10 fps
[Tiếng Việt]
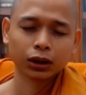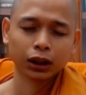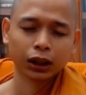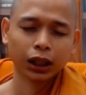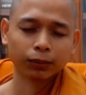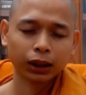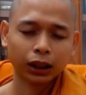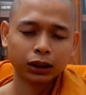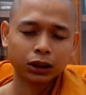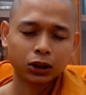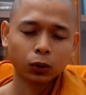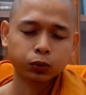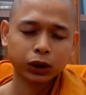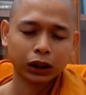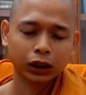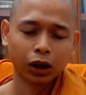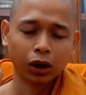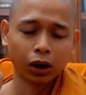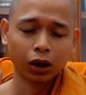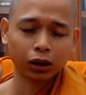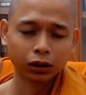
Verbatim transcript: nghe âm thanh xúc sanh thọ